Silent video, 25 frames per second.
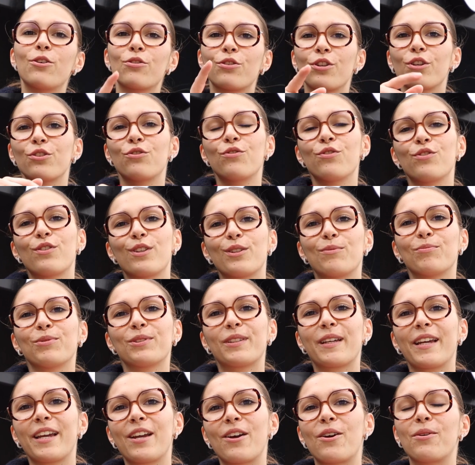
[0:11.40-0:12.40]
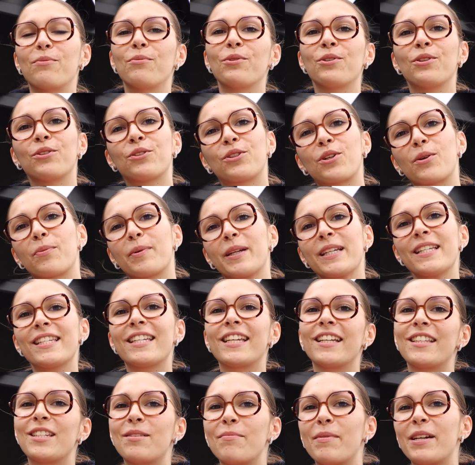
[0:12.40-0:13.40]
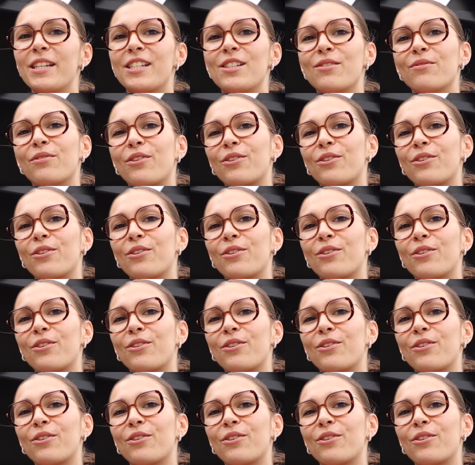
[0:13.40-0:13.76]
et aujourd'hui je vais te montrer euh, mon entreprise qui est Imagine